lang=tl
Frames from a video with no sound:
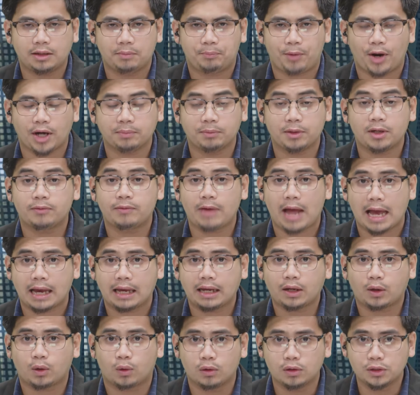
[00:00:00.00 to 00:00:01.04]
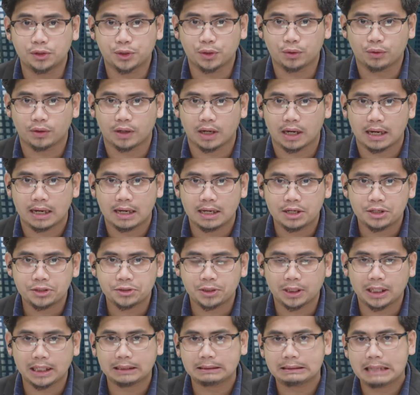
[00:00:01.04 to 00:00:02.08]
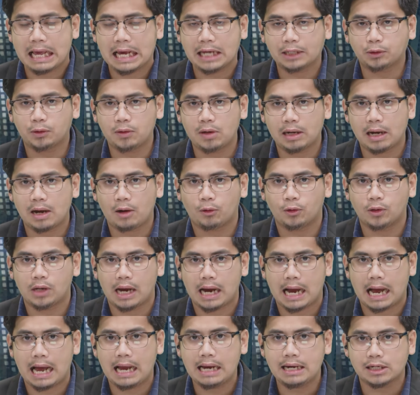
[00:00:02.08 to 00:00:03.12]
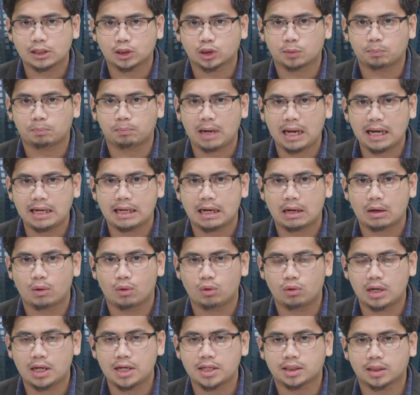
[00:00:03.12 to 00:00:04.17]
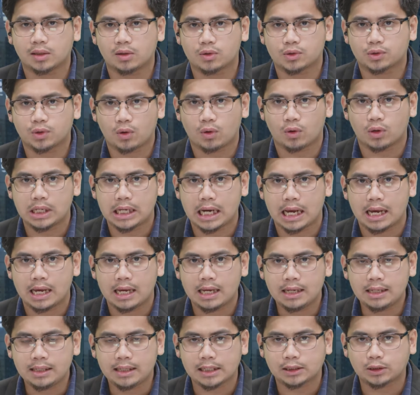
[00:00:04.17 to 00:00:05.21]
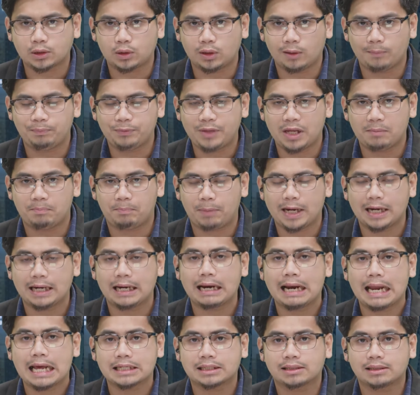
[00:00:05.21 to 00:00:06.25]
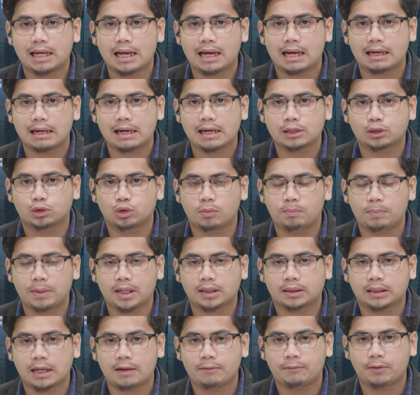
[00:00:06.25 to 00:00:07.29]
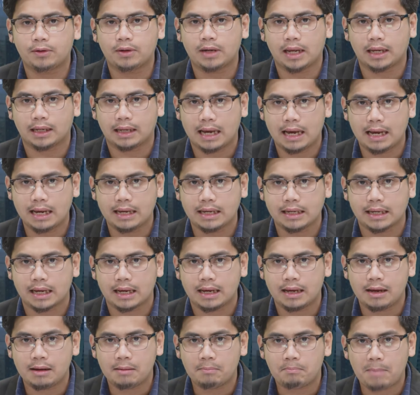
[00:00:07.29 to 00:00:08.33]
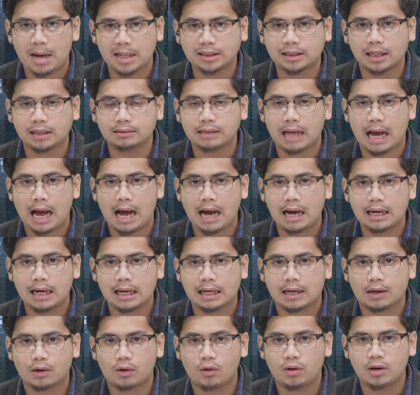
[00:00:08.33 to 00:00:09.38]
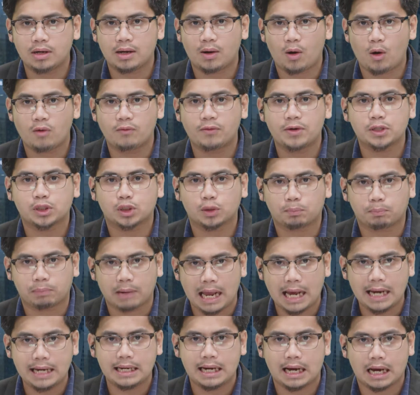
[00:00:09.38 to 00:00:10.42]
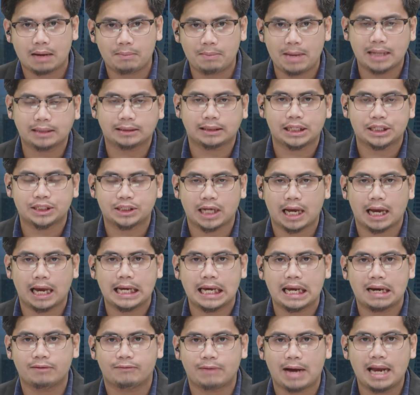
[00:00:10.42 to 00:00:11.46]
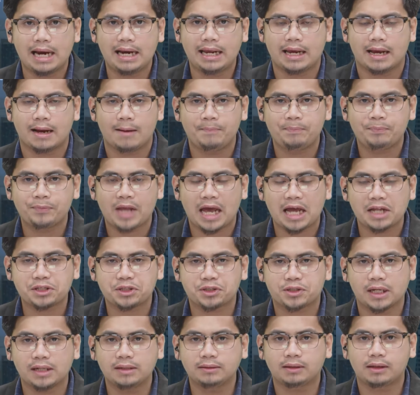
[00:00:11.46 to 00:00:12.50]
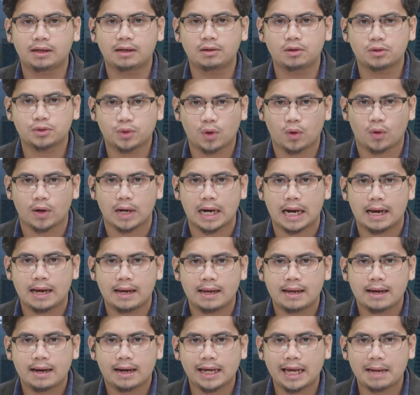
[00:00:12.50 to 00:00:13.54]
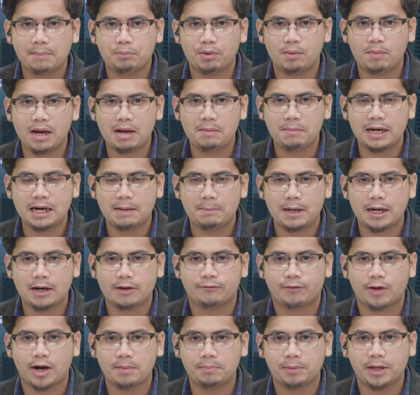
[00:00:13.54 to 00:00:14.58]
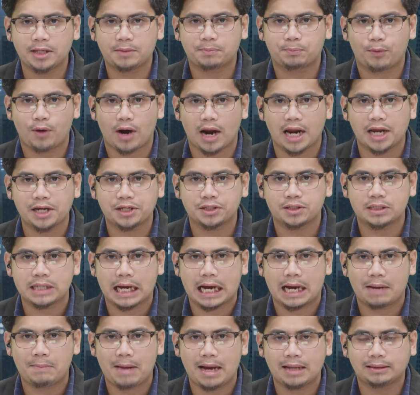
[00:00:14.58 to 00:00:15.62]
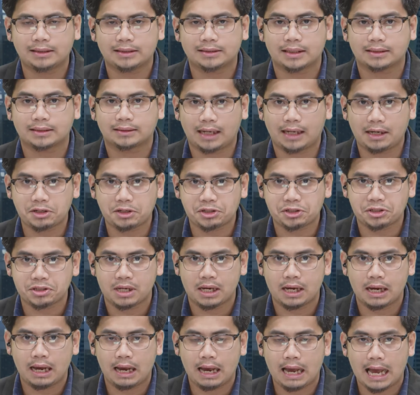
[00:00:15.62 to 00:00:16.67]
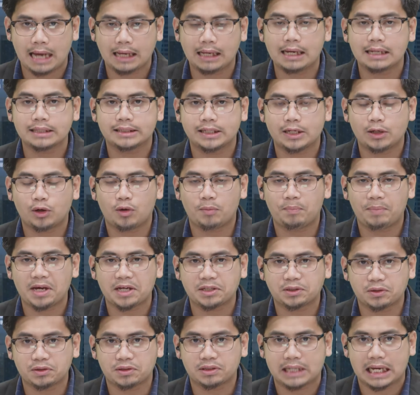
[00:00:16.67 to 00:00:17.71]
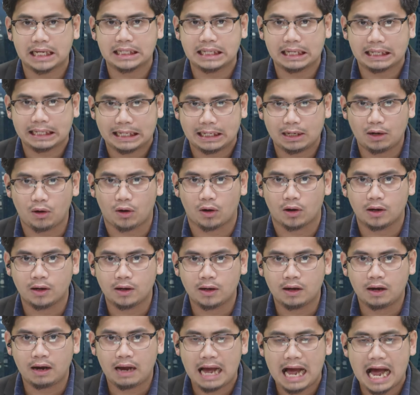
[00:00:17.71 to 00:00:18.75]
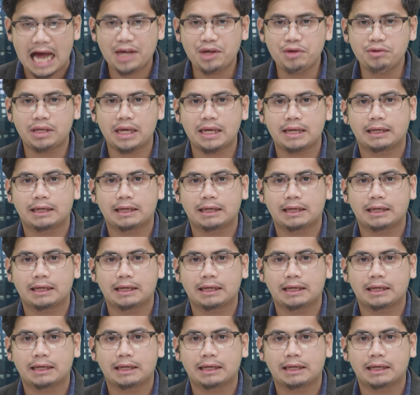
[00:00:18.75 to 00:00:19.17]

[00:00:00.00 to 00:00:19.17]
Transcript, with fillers: Department of Agriculture. Sa gitna ito ng kakulangan ng supply ng gulay sa Luzon, kasunod ng paranalasa ng Super Typhoon Egay, matandaang nagkaroon ng oversupply ng kamatis sa Cagayan Valley at Central Luzon, kaya bumaba naman ang farm gate price ng kamatis sa 3 hanggang 5 pesos kada kilo. Ayon kay